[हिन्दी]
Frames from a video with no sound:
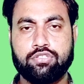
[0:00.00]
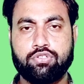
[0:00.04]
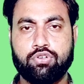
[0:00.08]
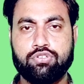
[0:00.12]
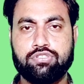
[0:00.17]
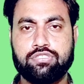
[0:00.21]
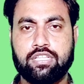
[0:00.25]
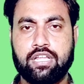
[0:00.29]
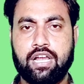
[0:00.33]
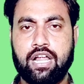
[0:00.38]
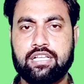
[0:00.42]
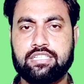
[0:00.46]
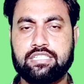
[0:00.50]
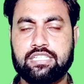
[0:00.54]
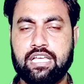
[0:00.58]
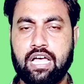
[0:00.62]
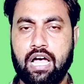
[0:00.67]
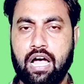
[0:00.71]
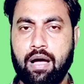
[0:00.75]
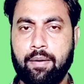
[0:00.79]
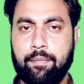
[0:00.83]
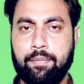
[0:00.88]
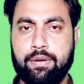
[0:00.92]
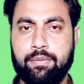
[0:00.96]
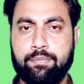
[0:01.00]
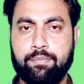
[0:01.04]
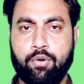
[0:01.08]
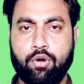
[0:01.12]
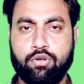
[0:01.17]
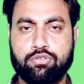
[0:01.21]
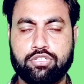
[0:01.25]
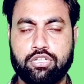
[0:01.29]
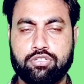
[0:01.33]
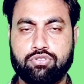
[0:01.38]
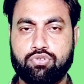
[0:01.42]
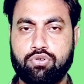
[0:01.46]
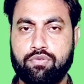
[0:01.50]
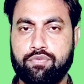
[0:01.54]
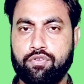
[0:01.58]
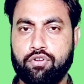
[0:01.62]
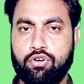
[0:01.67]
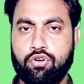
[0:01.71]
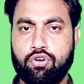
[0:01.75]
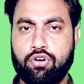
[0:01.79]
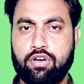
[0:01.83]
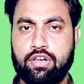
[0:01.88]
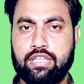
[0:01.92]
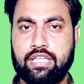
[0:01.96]
तो इस तरह से आप इन प्रोसेस को
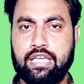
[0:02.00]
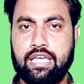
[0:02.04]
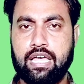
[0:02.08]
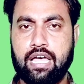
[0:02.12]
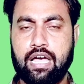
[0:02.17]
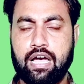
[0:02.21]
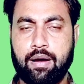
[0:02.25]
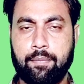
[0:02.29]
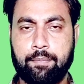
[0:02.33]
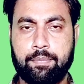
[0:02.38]
फॉलो करके